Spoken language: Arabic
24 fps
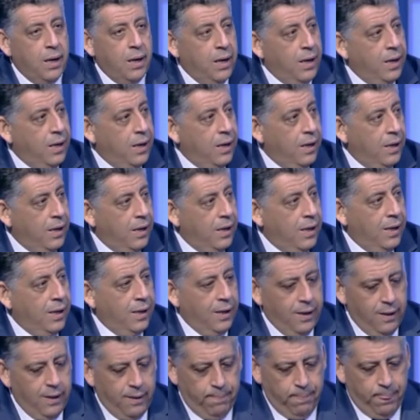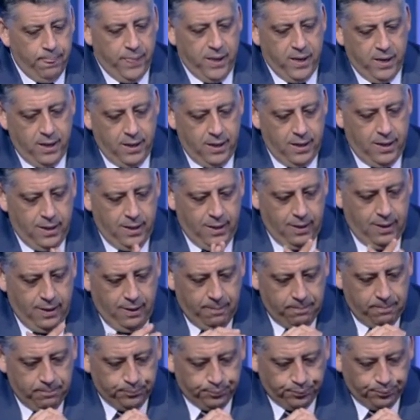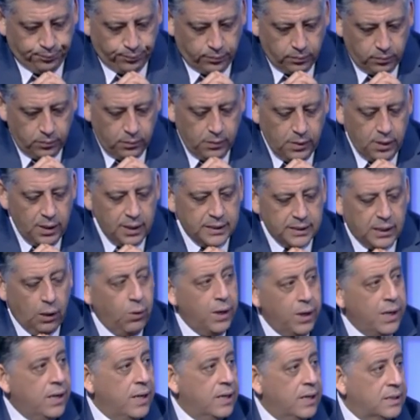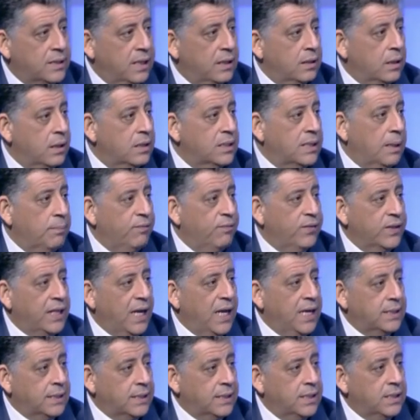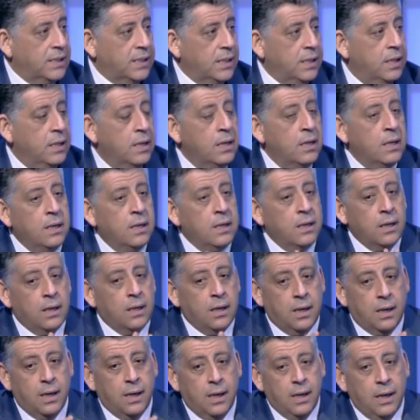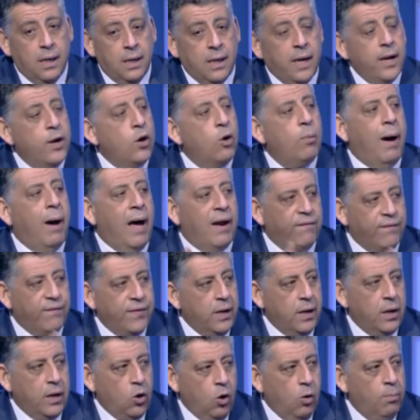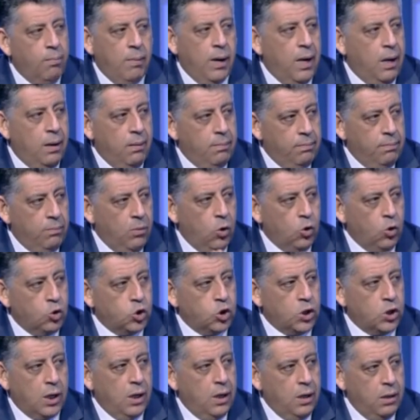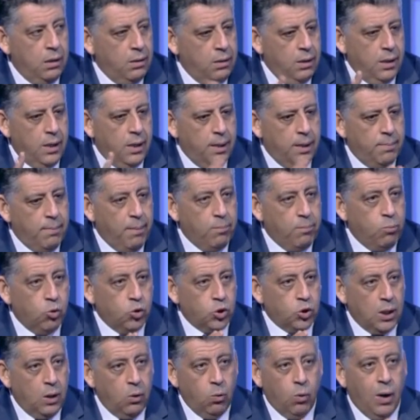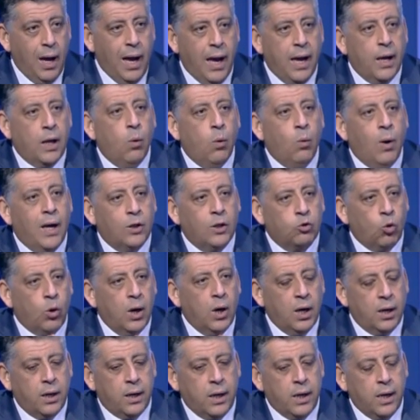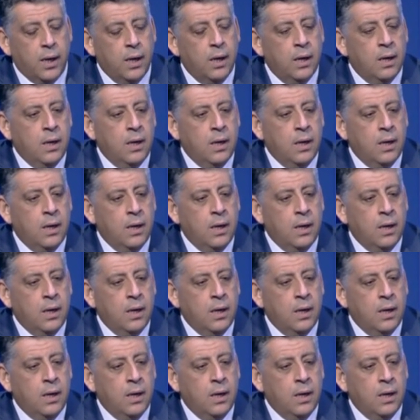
آه، آه، تولي السيد الرئيس عبد الفتاح السيسي لانهم عارفين ان هم اسره منبوذه وهتلاقي